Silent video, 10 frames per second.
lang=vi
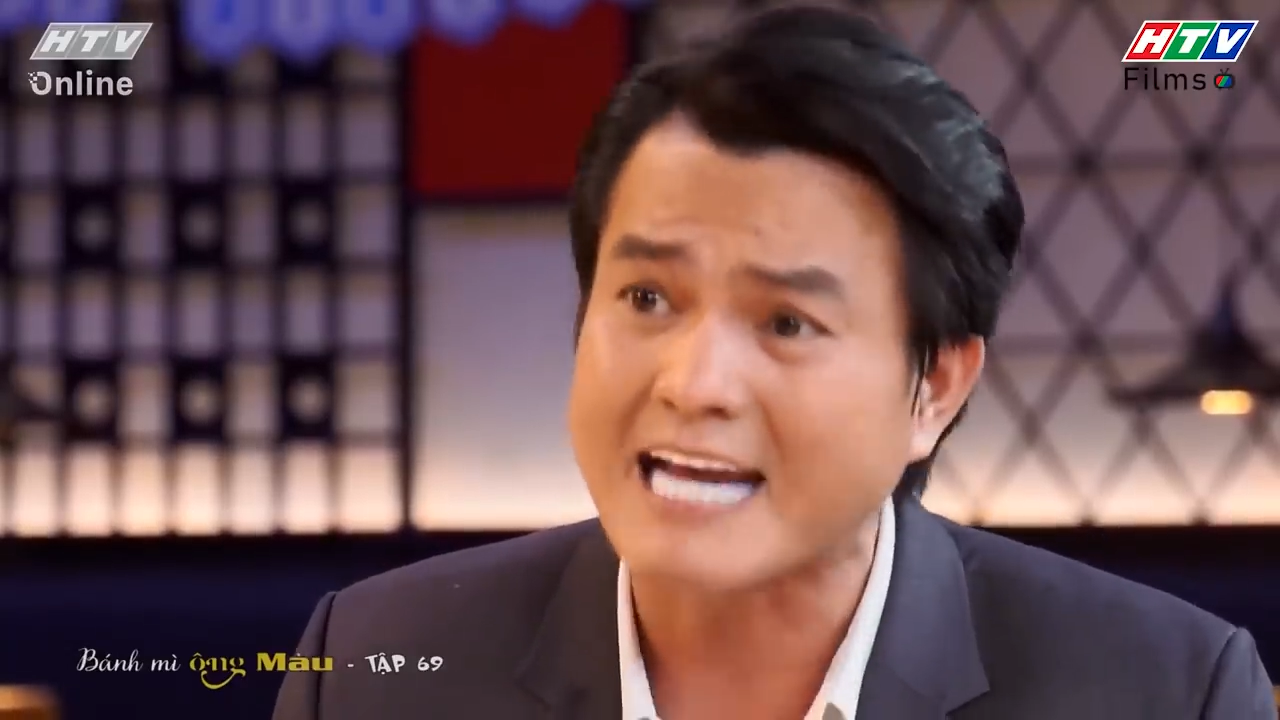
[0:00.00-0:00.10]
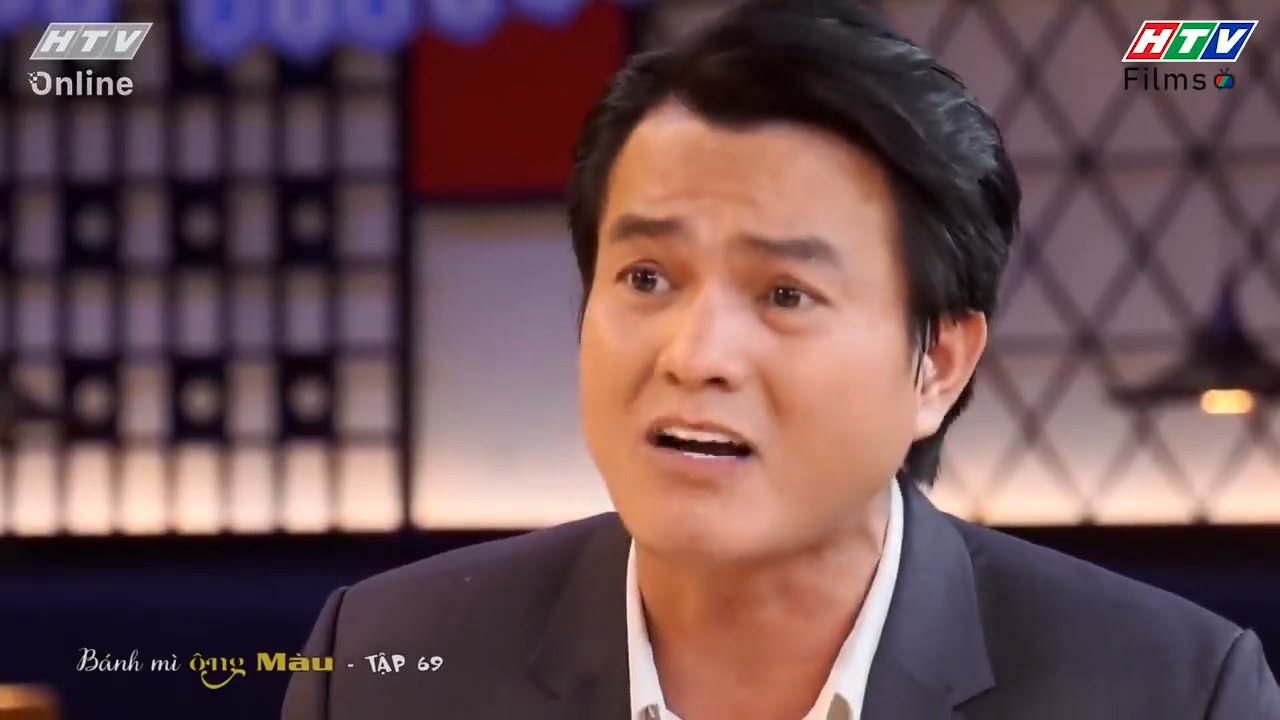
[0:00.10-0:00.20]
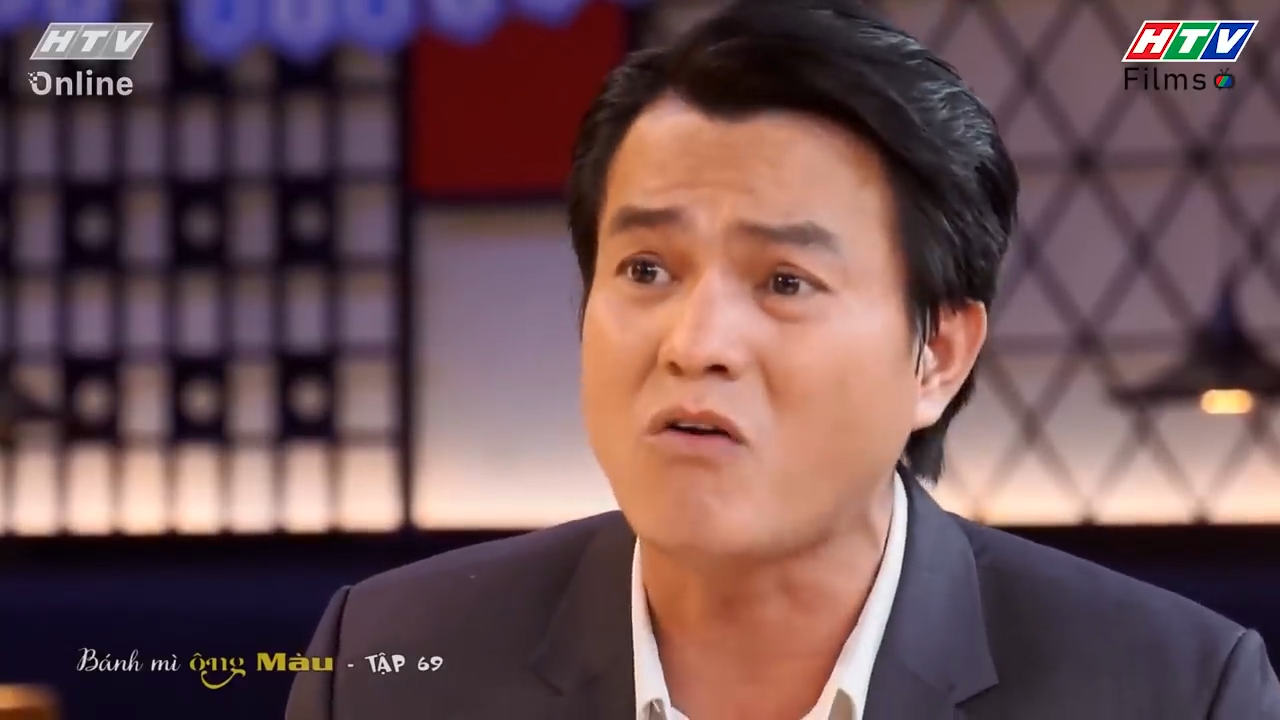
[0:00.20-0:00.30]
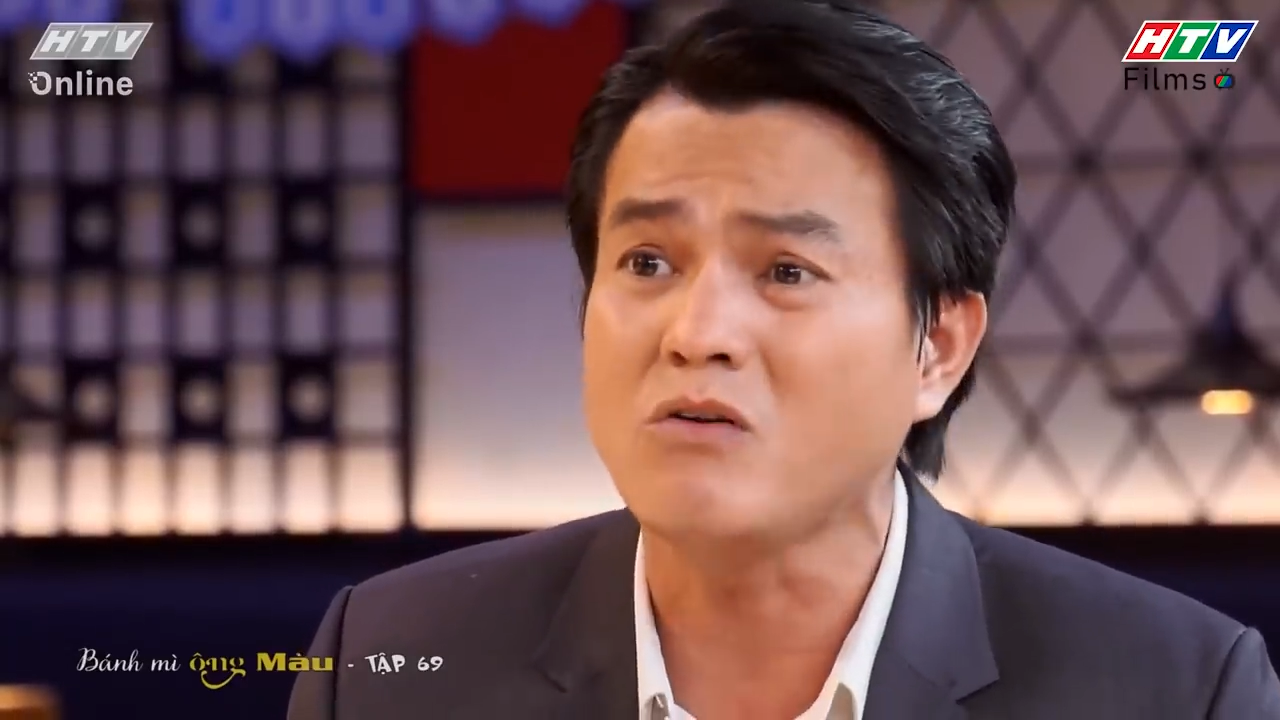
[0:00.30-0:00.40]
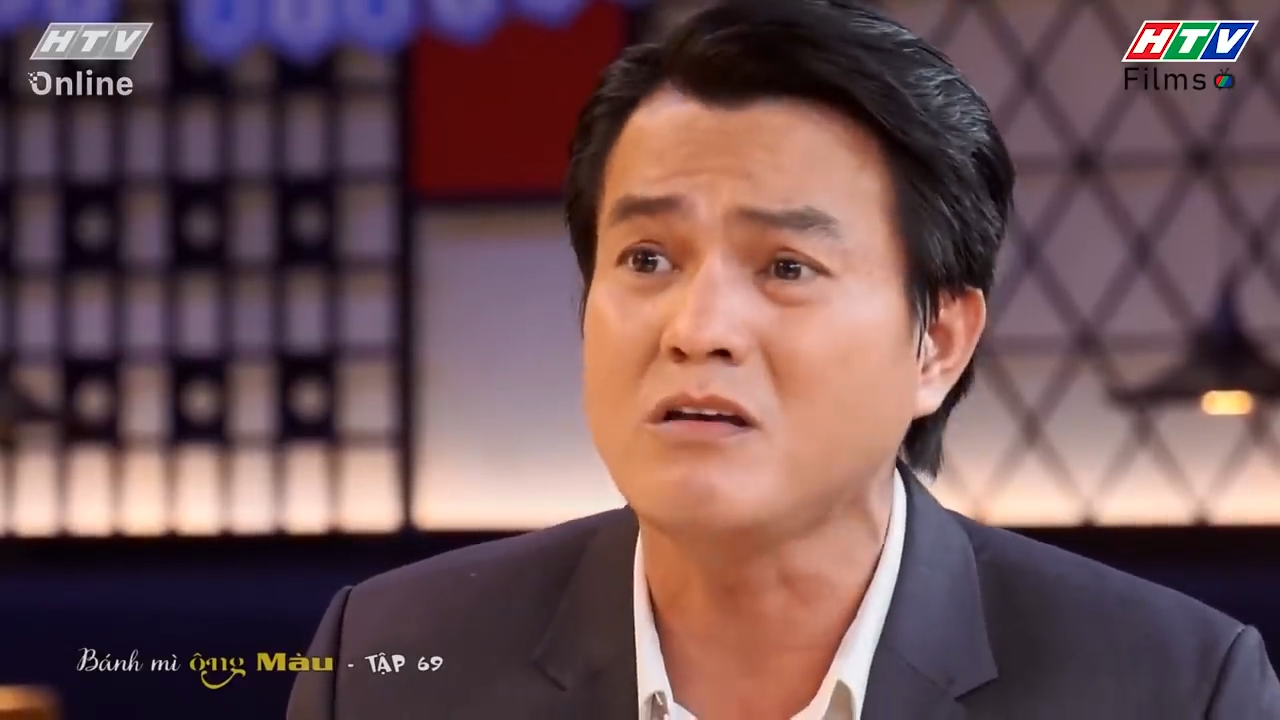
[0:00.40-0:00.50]
hà
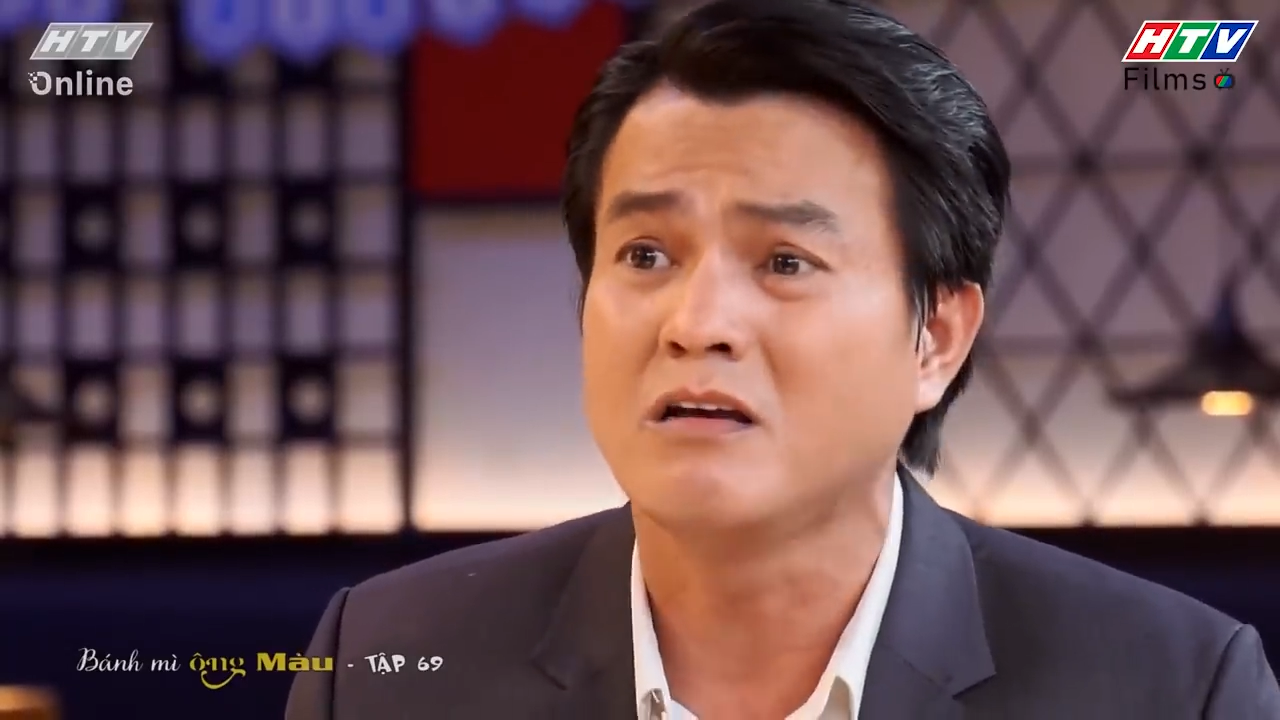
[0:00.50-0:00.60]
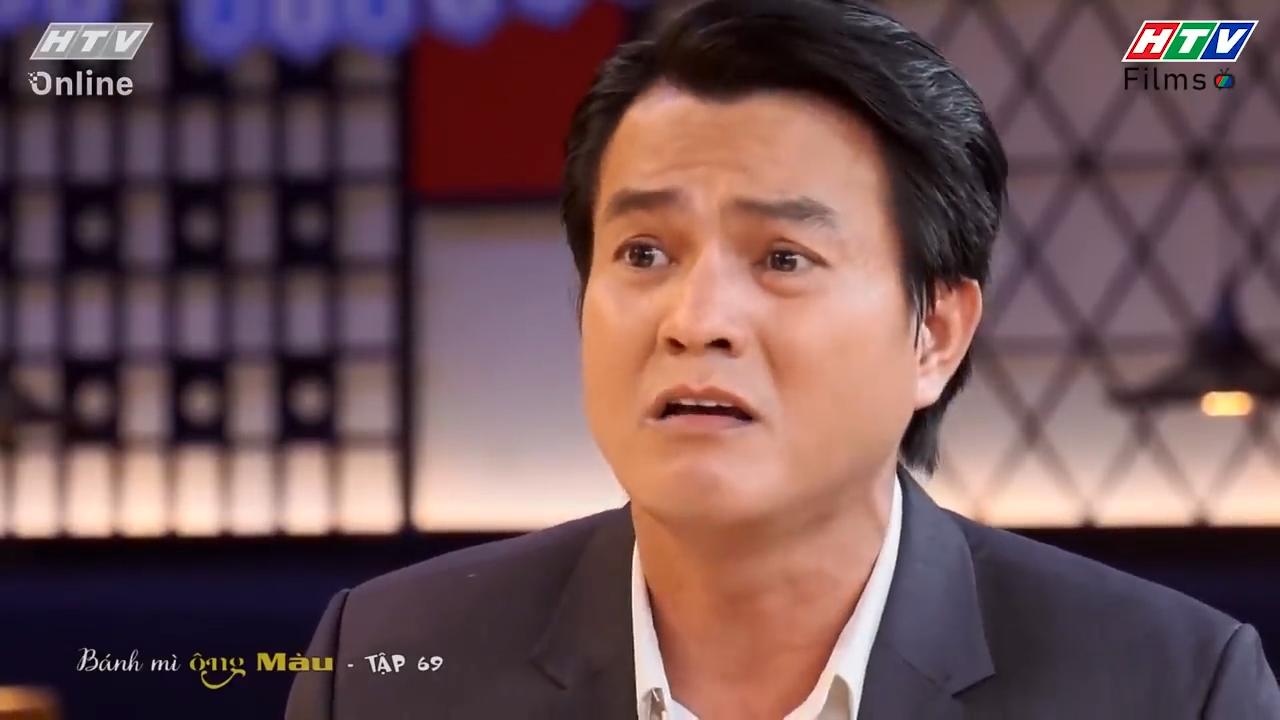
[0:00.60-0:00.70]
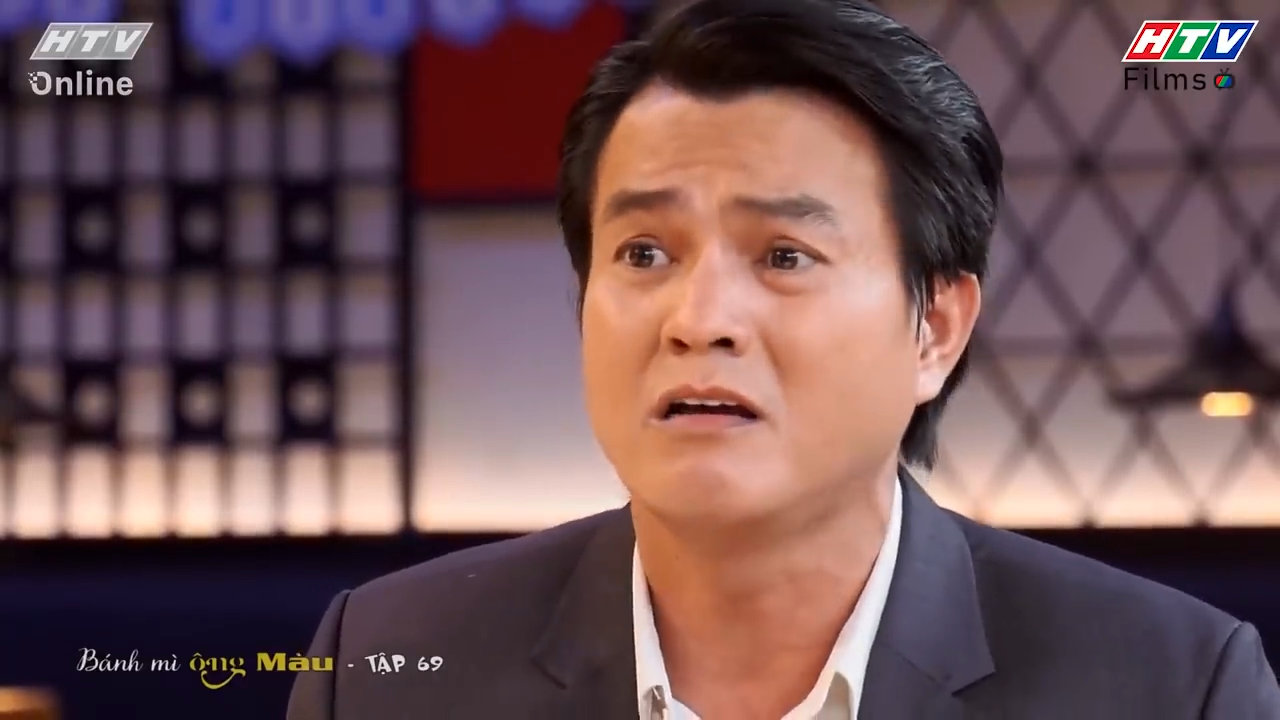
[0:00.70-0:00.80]
thôi